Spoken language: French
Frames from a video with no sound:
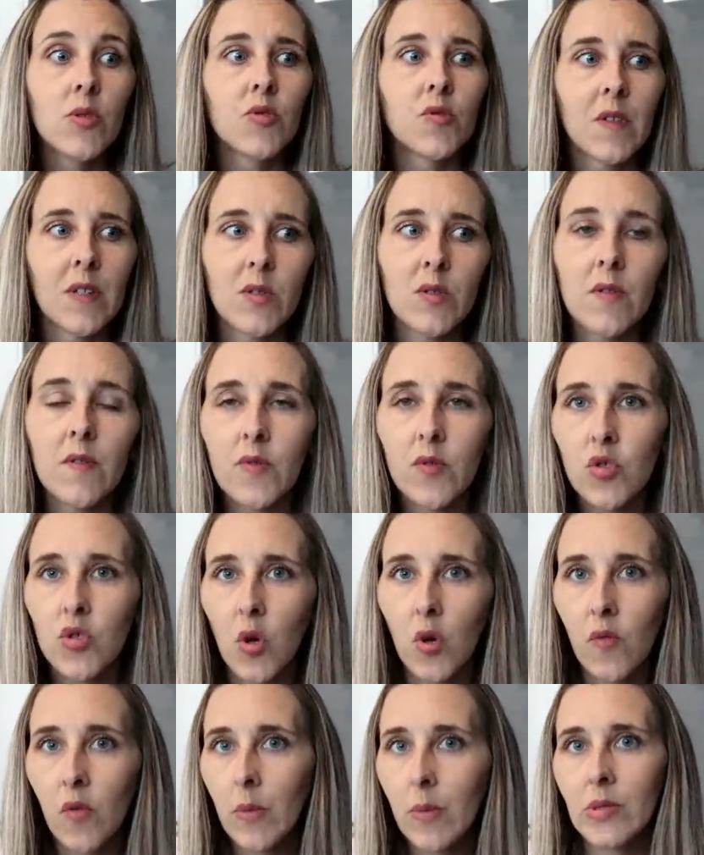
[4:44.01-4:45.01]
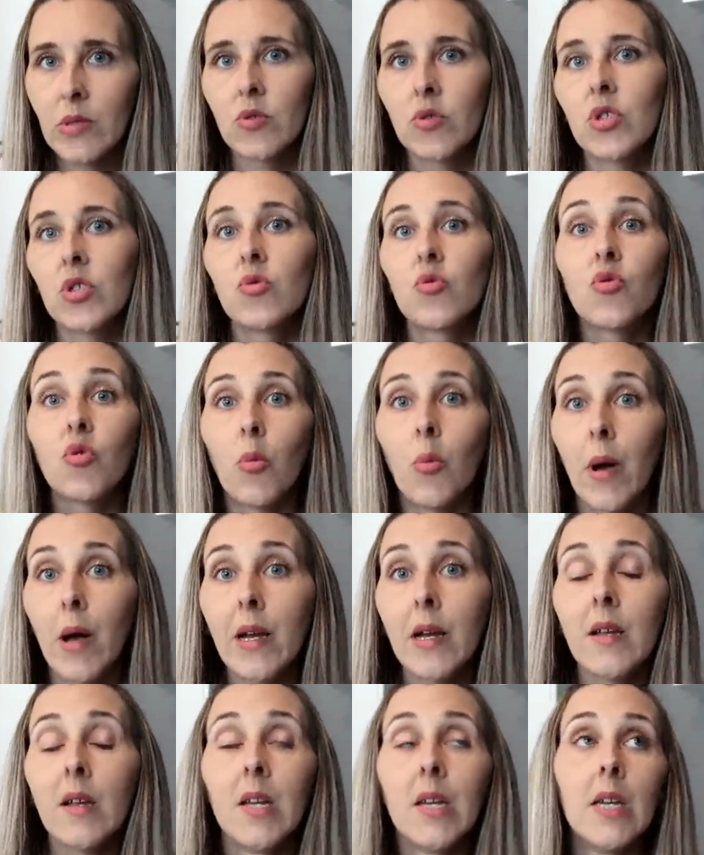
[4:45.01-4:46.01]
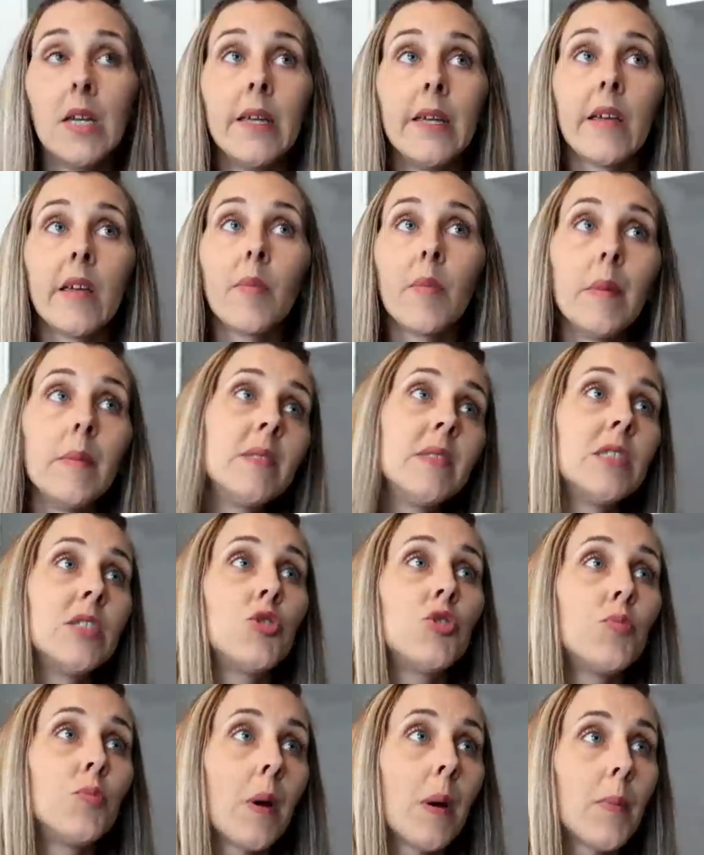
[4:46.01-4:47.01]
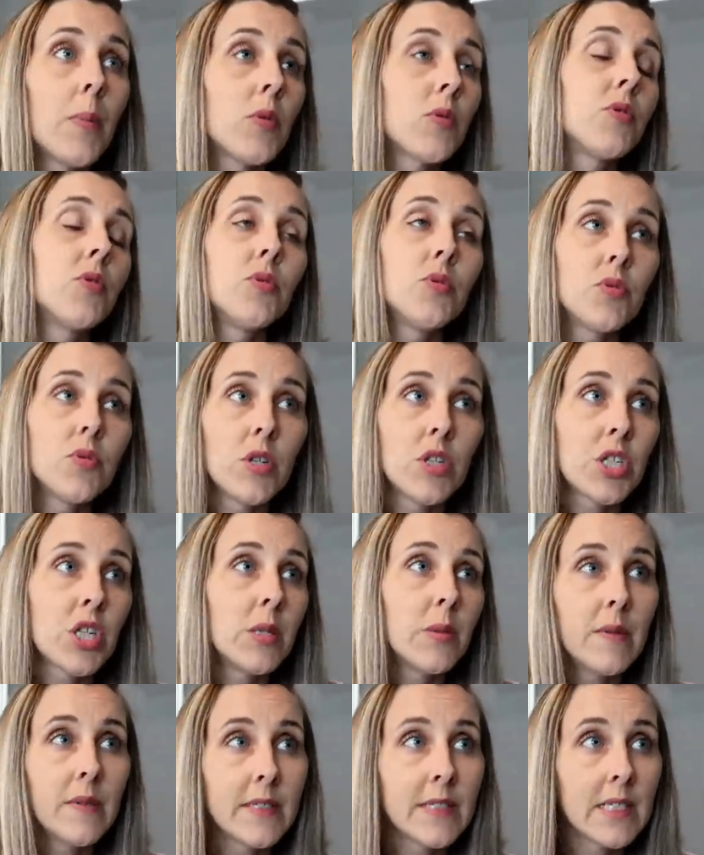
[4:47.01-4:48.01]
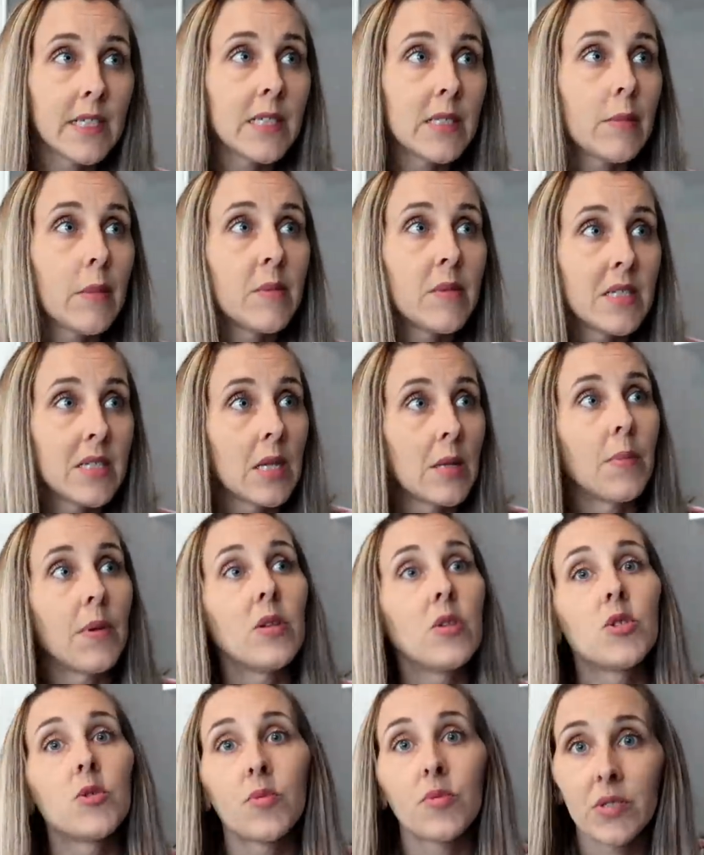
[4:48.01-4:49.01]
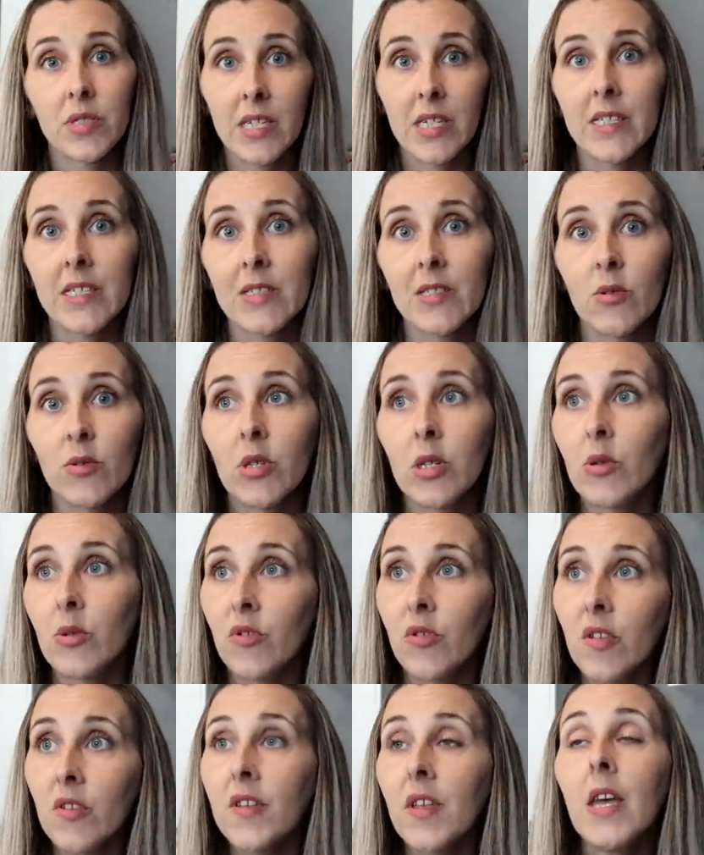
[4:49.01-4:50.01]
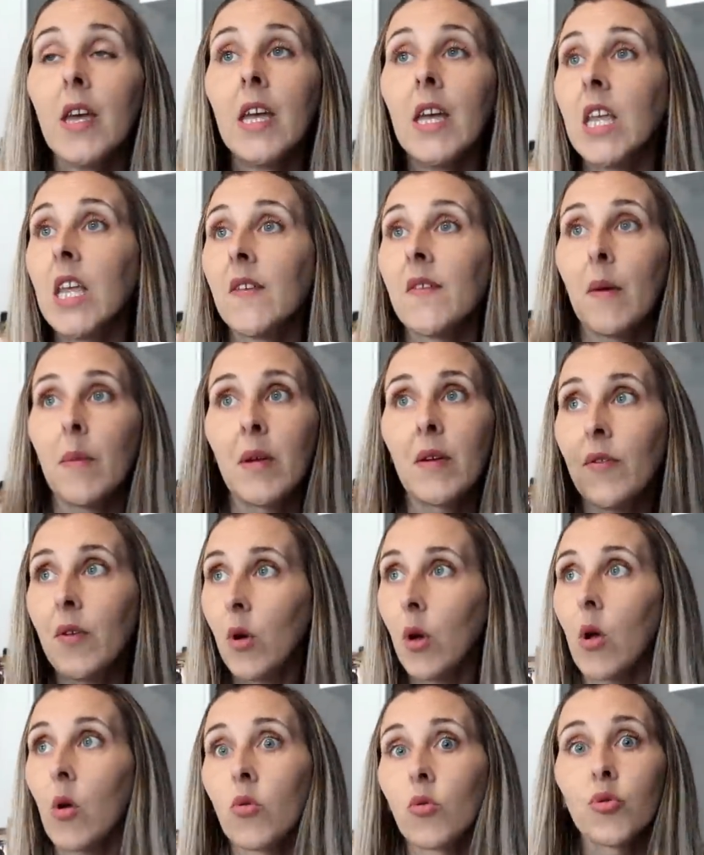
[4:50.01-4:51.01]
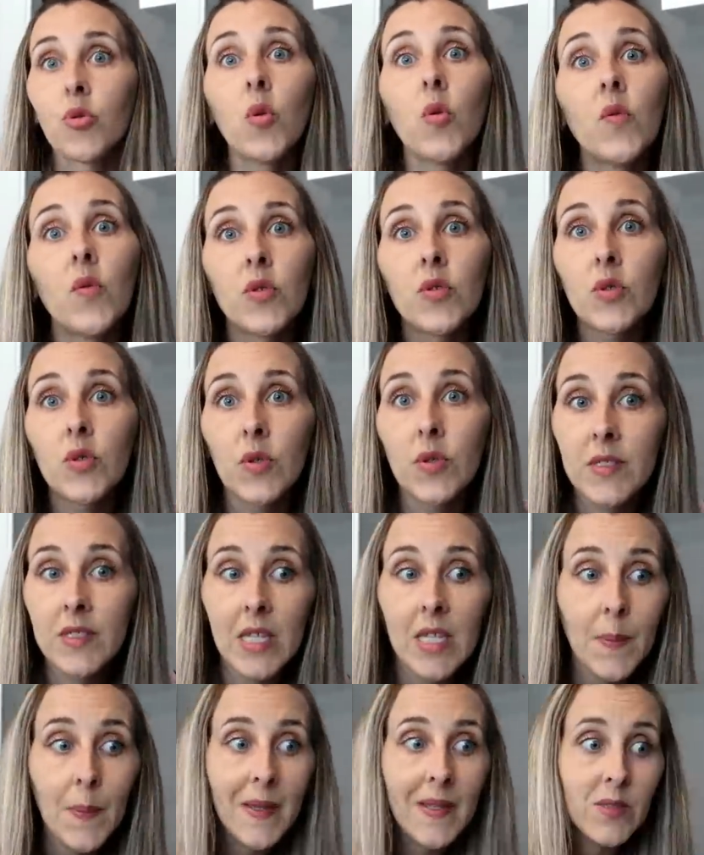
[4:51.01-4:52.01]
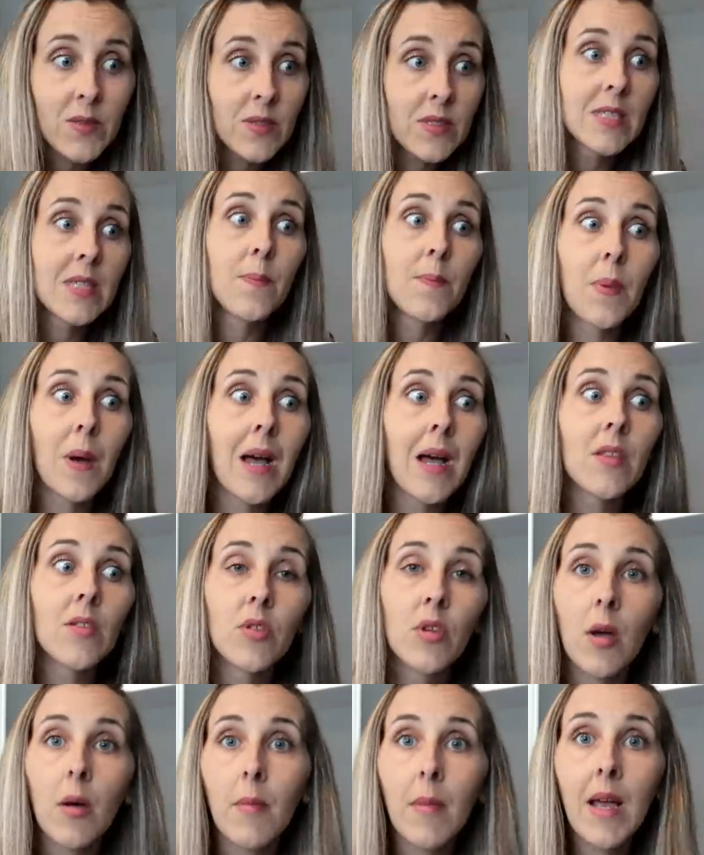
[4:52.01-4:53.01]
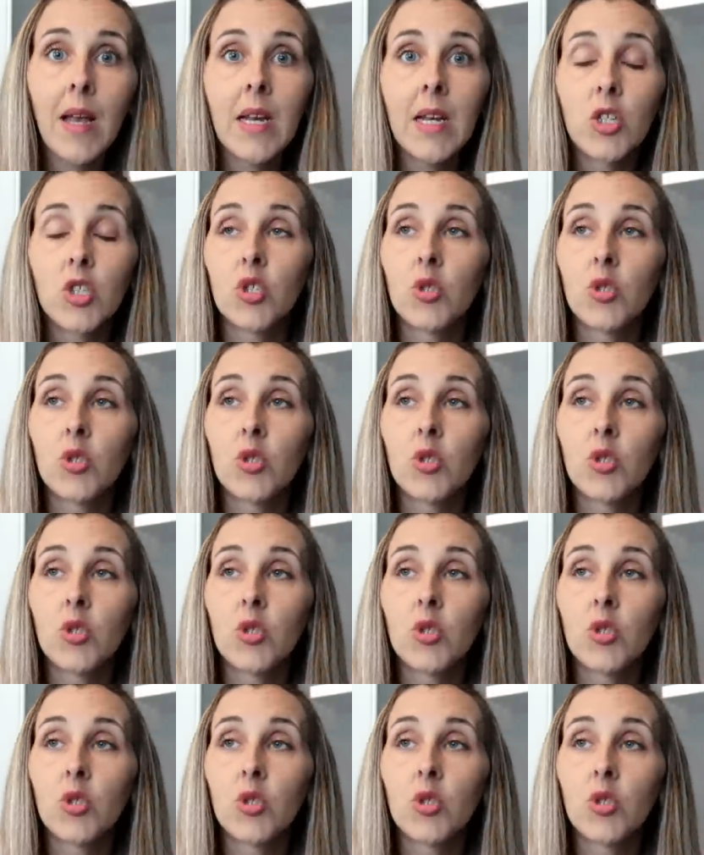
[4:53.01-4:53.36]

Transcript: De toute façon, il faut que je l'envoie parce que j'ai toujours mal et que même si je suis pas porteuse du HLA27, e même si c'est pas une spondylarthrite ankylosante, il va bien falloir qu'on trouve ce que c'est parce que c'est pas normal.